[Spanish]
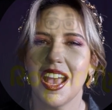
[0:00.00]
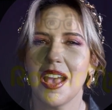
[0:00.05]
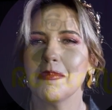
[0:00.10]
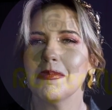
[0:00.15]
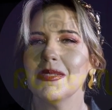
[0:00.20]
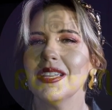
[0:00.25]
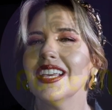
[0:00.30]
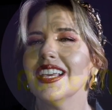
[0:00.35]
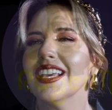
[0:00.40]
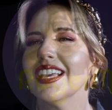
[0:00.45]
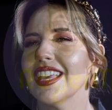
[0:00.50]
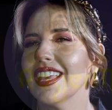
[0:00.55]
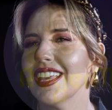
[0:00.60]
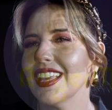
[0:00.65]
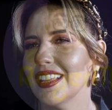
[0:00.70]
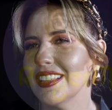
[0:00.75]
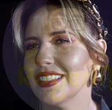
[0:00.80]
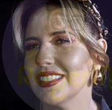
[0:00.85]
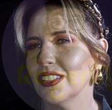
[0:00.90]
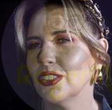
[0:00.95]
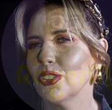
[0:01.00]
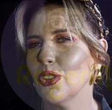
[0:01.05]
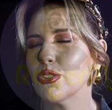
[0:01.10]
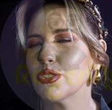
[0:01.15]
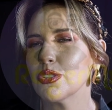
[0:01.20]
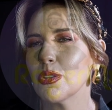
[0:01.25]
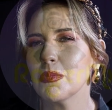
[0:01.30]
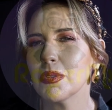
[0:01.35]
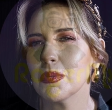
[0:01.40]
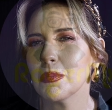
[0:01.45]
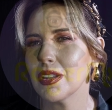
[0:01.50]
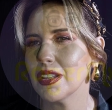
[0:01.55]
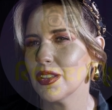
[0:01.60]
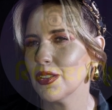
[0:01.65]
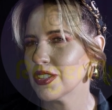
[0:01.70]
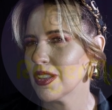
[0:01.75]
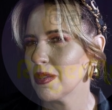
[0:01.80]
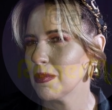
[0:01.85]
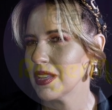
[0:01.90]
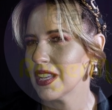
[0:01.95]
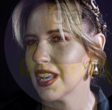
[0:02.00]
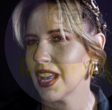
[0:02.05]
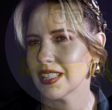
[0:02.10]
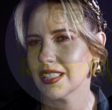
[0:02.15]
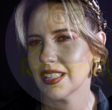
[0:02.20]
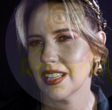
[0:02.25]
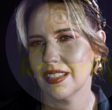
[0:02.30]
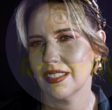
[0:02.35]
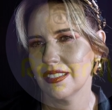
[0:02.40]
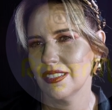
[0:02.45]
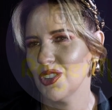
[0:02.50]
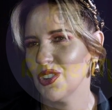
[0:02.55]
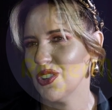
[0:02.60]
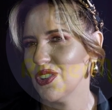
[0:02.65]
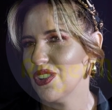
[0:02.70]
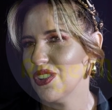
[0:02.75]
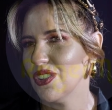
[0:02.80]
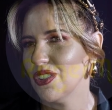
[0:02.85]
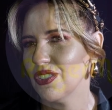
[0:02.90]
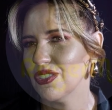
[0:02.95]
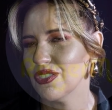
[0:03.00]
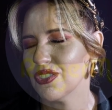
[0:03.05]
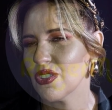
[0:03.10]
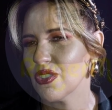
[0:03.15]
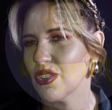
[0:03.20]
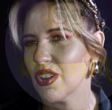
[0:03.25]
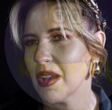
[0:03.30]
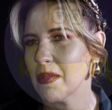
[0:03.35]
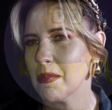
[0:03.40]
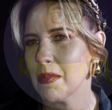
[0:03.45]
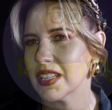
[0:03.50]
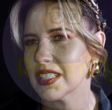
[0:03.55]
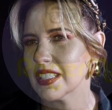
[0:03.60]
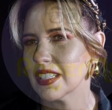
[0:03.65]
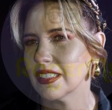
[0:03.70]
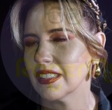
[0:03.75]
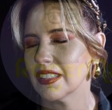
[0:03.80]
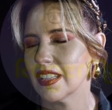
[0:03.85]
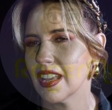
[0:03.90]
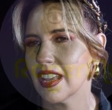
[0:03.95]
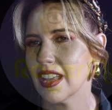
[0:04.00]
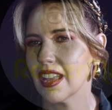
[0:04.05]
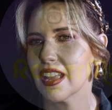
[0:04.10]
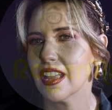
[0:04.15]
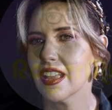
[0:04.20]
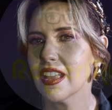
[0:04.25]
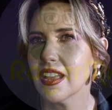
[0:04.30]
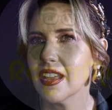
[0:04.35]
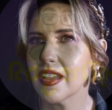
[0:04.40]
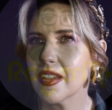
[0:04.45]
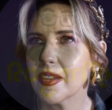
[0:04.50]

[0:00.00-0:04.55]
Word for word: a mí qué, si todos son bienvenidos a mi casa, yo, yo jamás este,